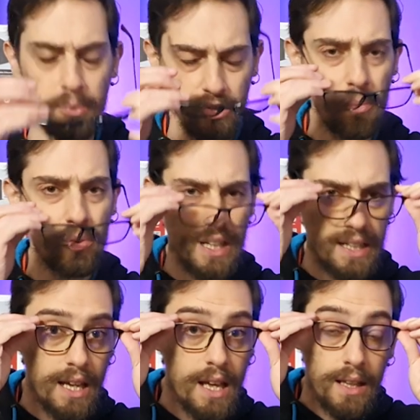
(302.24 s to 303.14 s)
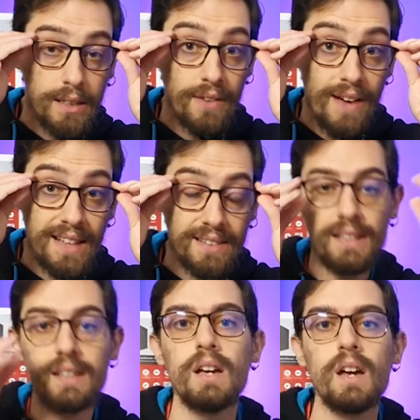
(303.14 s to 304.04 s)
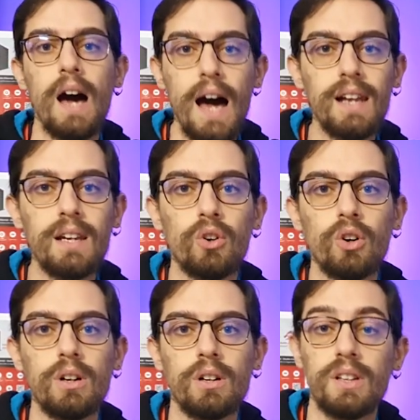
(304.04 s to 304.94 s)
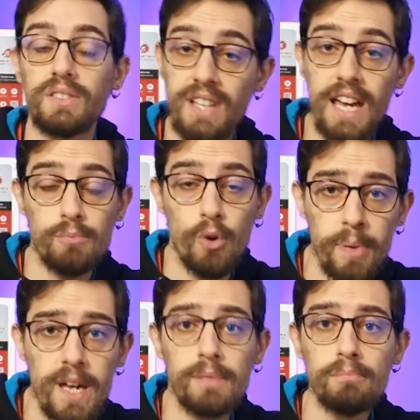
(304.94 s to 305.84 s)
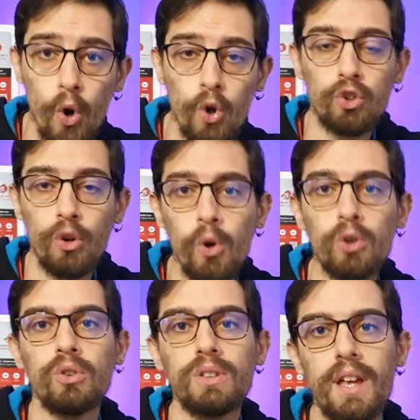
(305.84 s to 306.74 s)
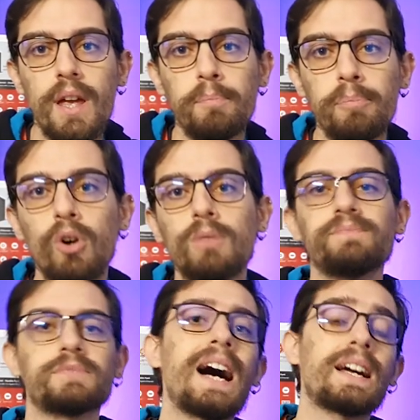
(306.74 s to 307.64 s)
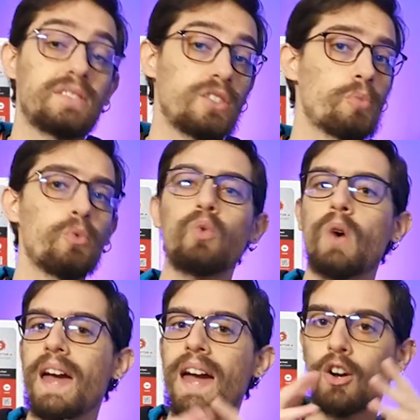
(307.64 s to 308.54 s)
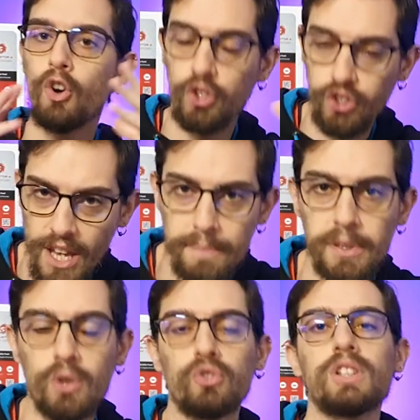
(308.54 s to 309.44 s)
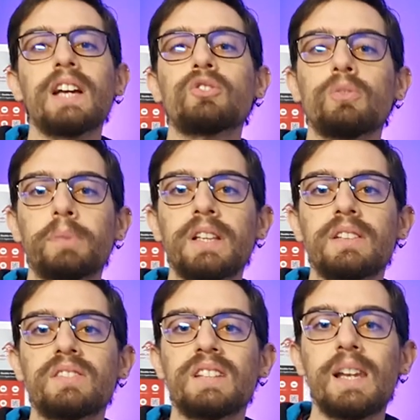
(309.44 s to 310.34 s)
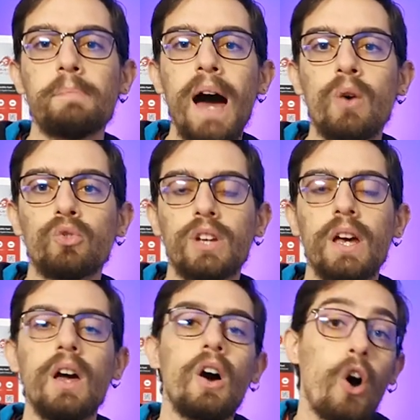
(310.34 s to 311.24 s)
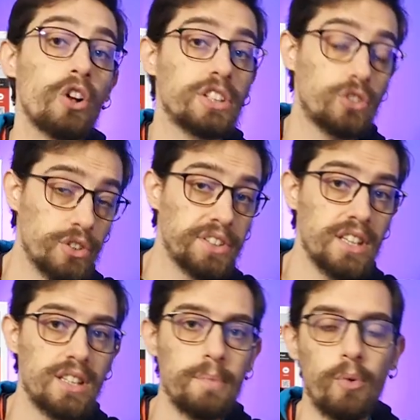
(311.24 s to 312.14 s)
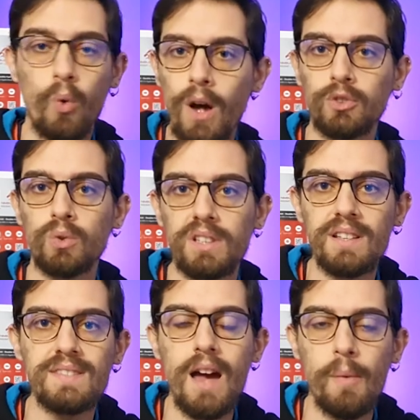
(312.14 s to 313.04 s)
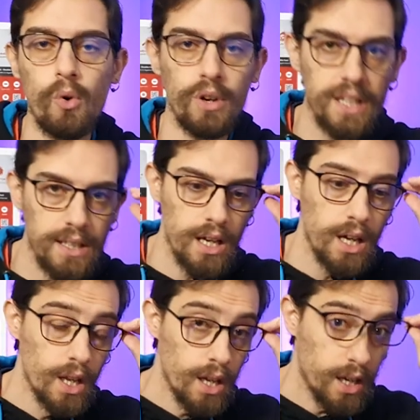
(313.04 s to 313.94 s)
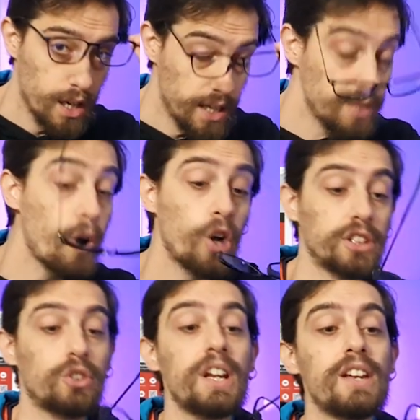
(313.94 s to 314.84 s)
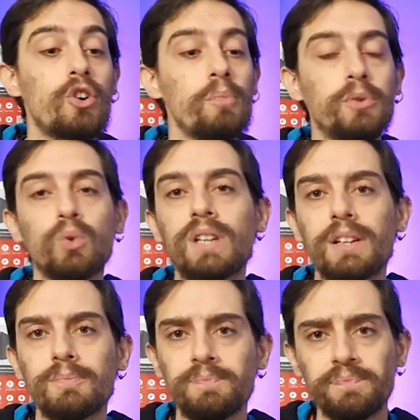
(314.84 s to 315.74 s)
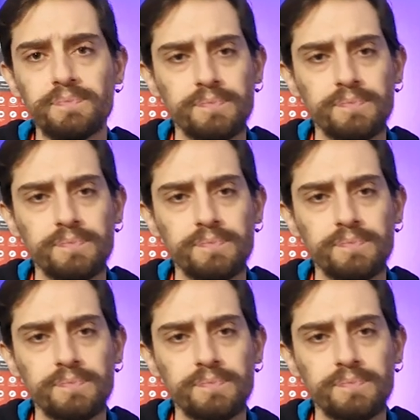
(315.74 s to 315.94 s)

possiamo stare davanti allo eh, schermo per molto molto tempo, anche se comunque è sempre consigliato prendersi delle pause ogni tot di tempo quando utilizziamo il, eh, i monitor e il computer,